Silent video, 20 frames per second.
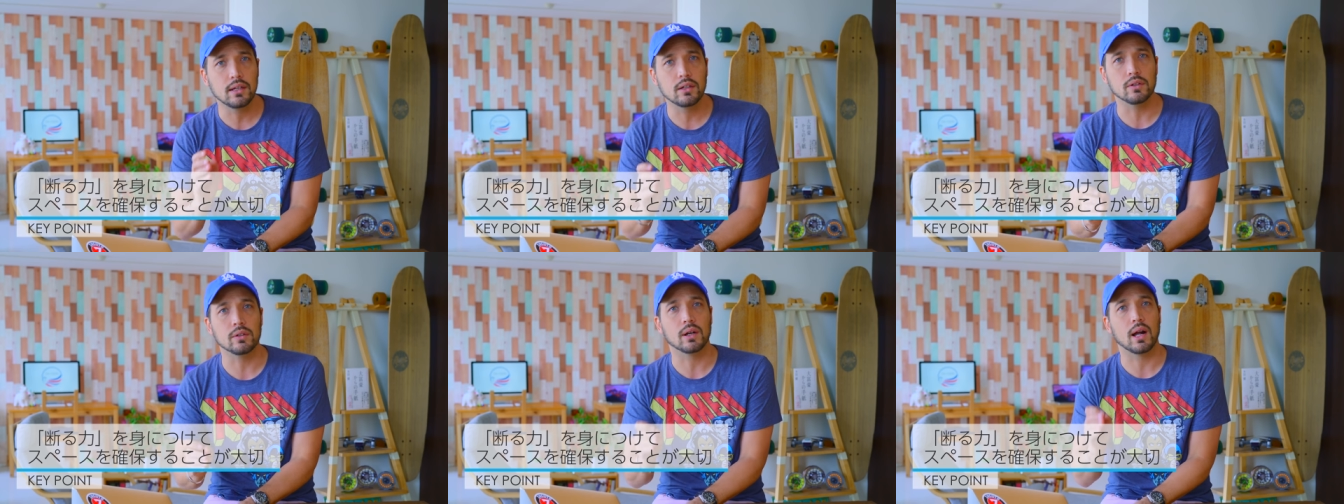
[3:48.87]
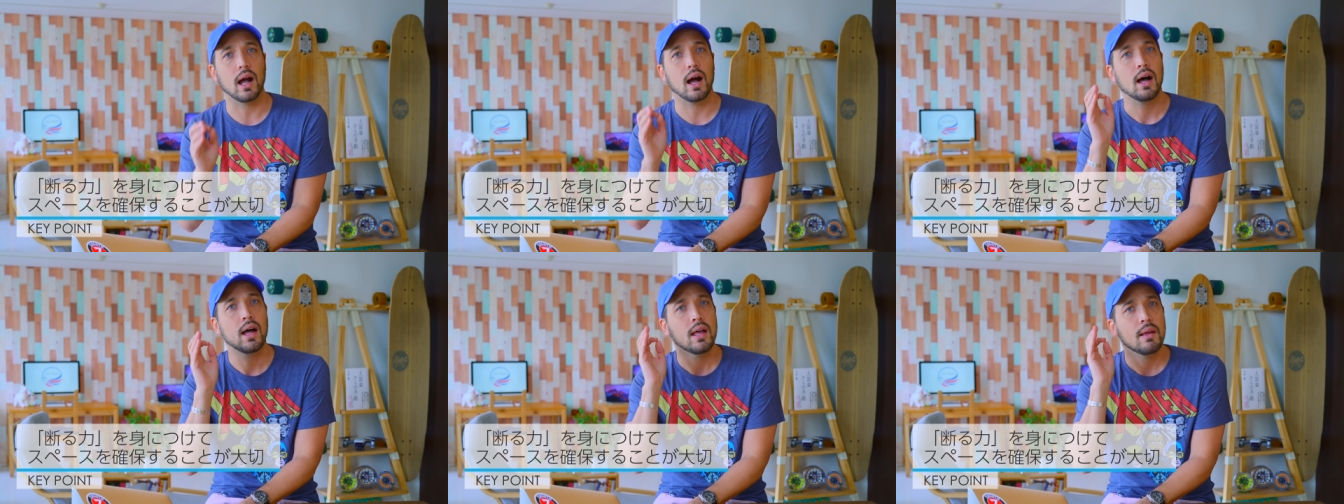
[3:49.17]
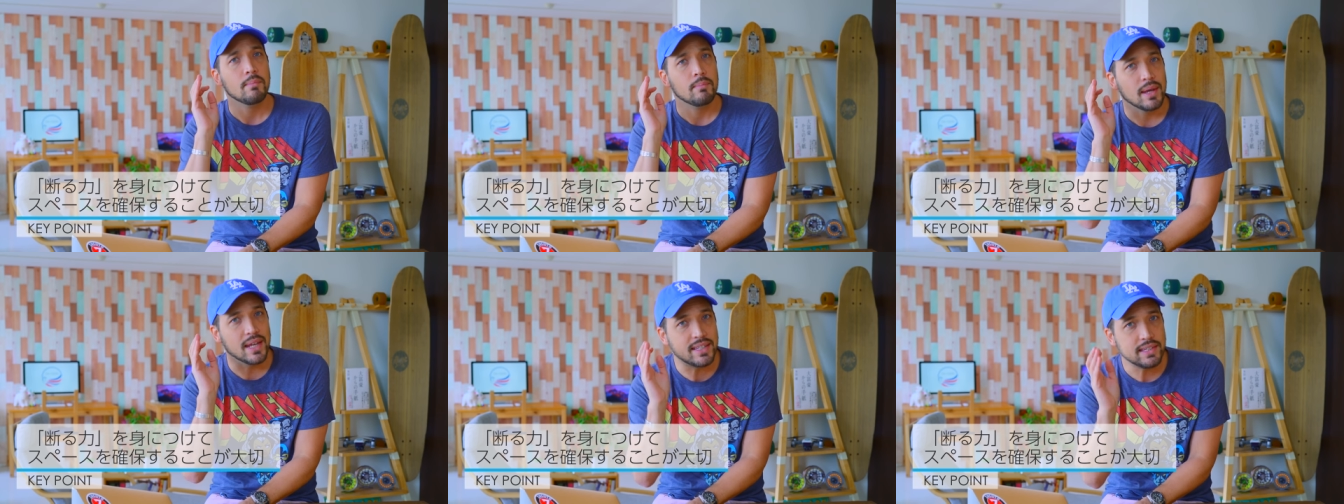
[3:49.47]
いくのが
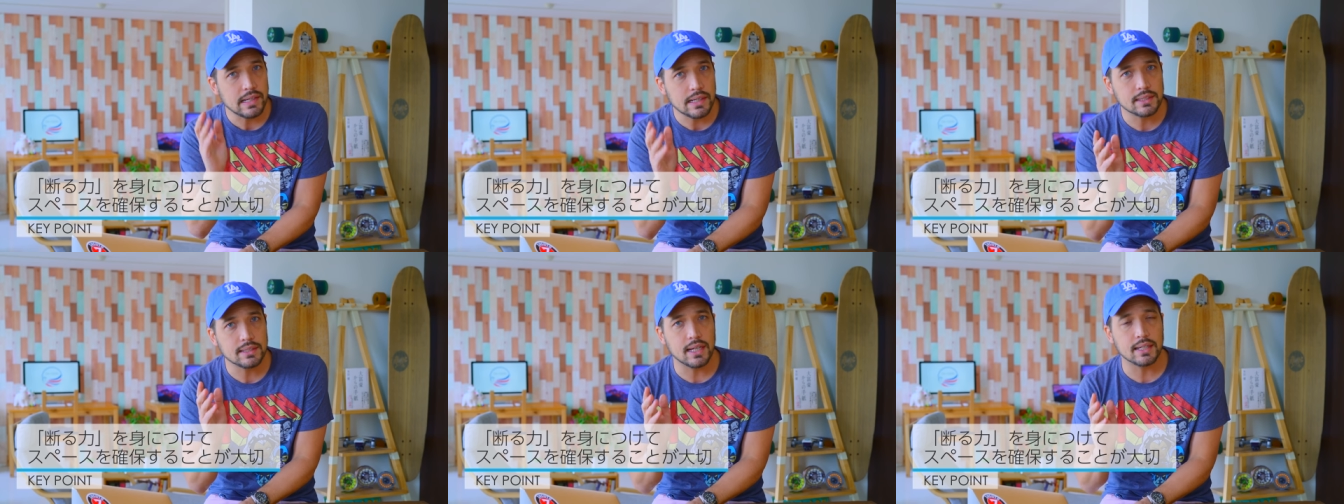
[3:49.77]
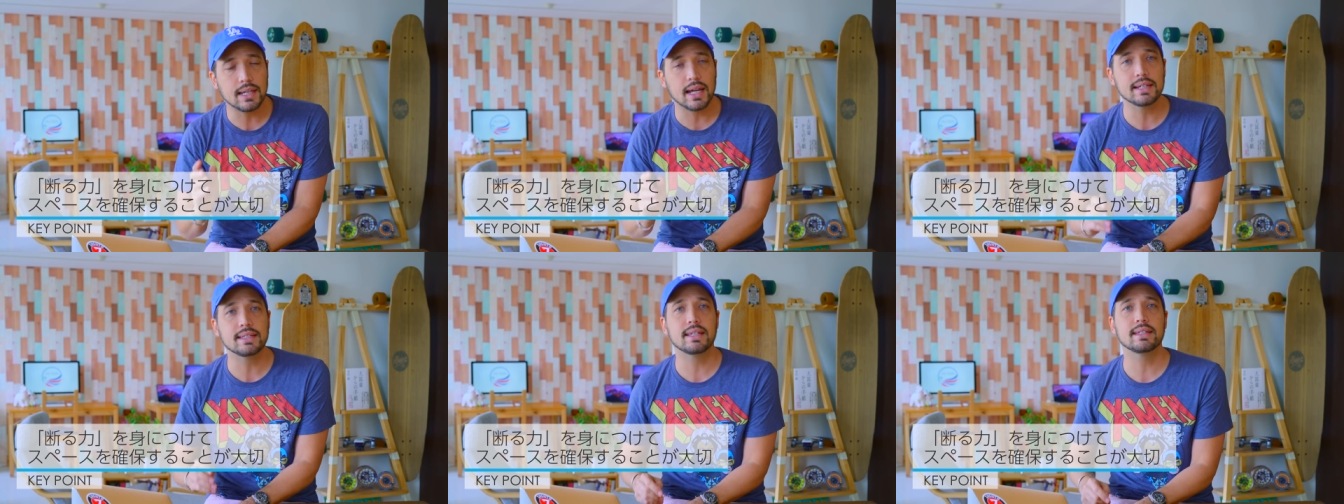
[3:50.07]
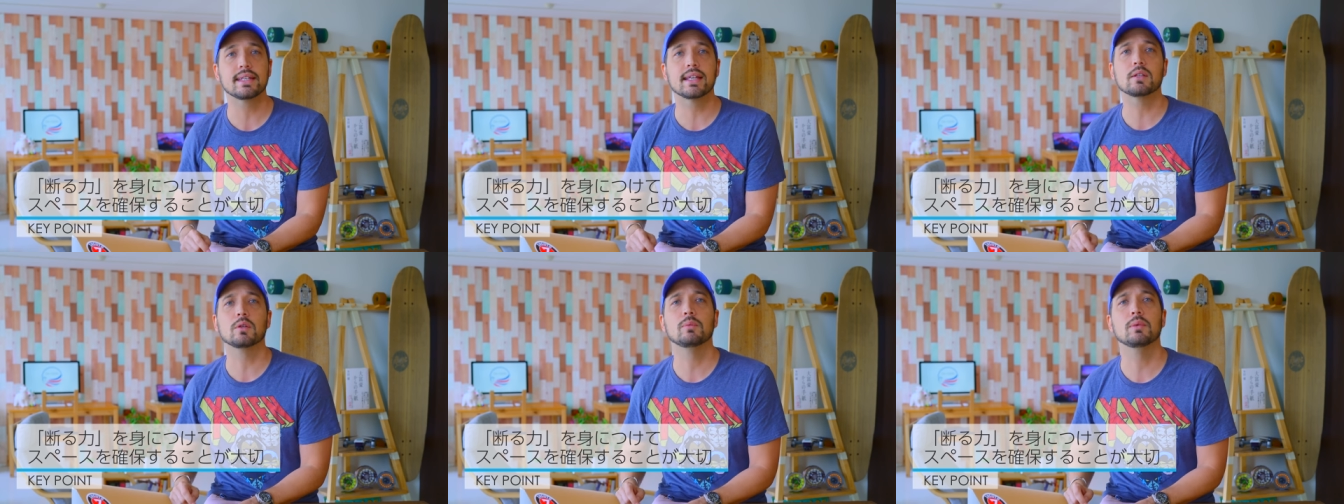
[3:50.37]
めちゃくちゃ大
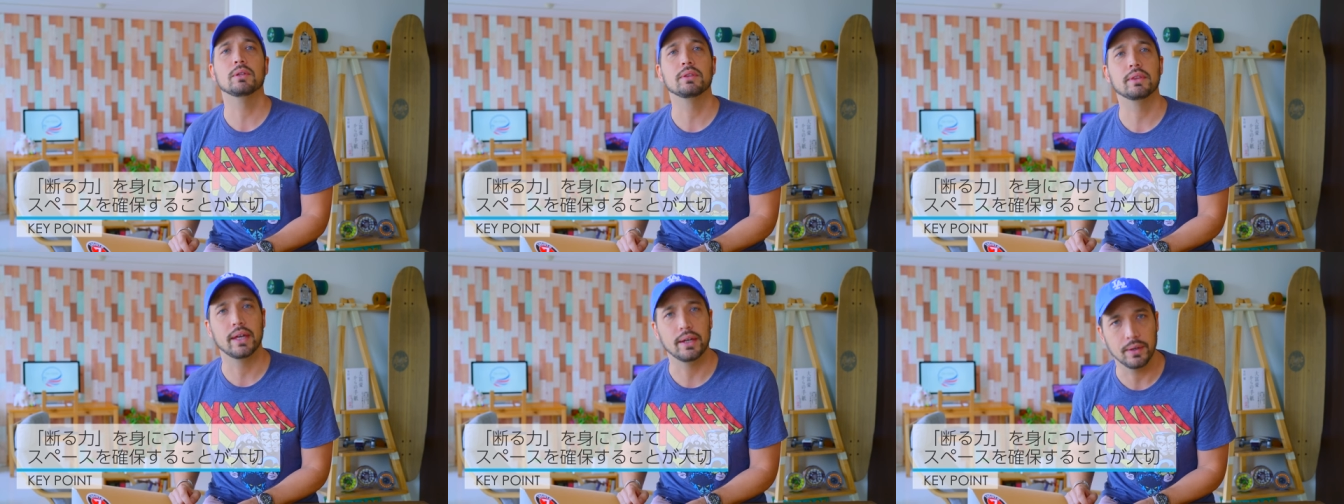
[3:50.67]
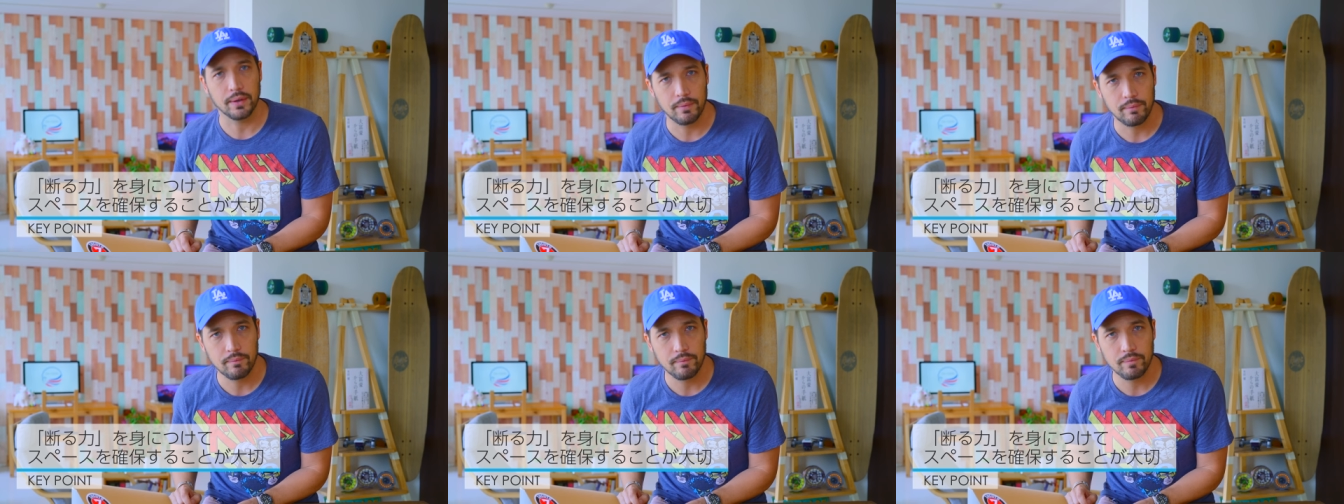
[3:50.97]
切だと思うんだよ。